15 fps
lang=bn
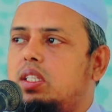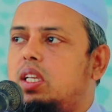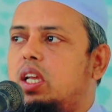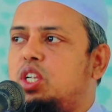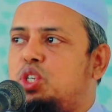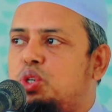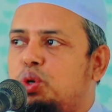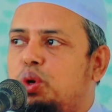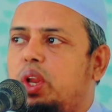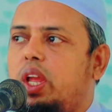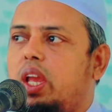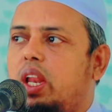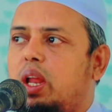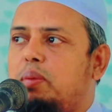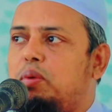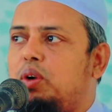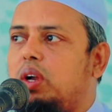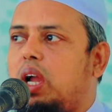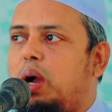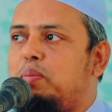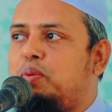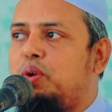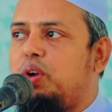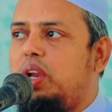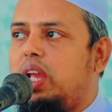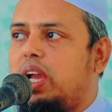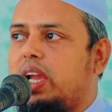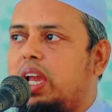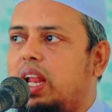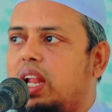নিজের শরীর এবং কাপড়
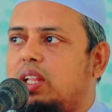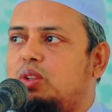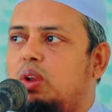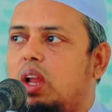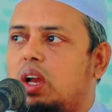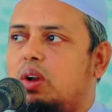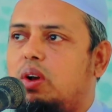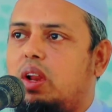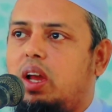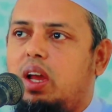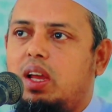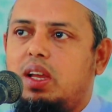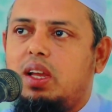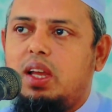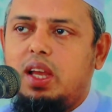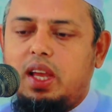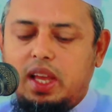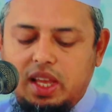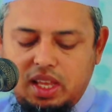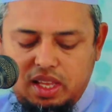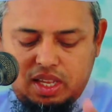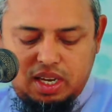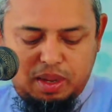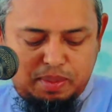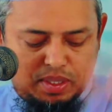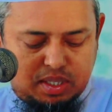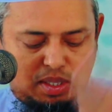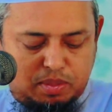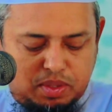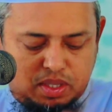নিয়ে খেলাধুলা করা এই
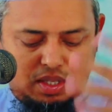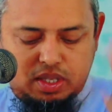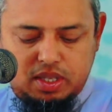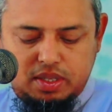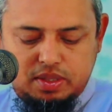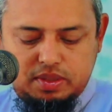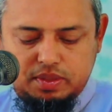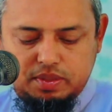নামাজের মধ্যে